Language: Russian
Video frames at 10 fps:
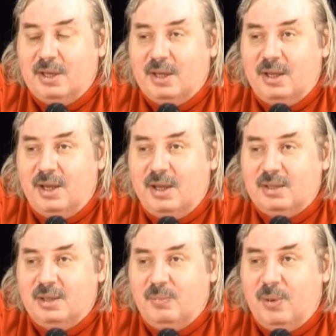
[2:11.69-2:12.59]
когда
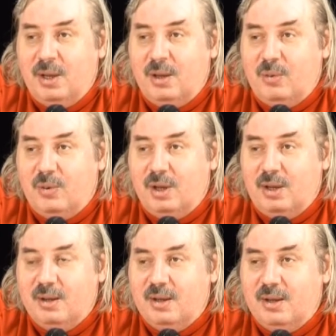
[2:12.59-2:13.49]
слепая
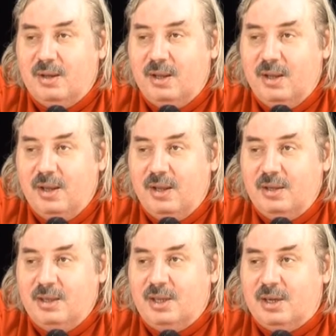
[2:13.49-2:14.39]
наука,
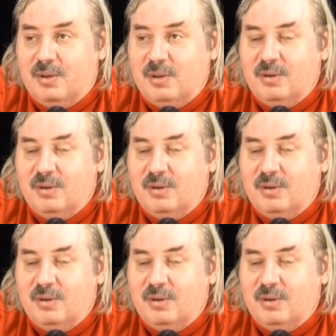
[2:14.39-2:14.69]
нельзя же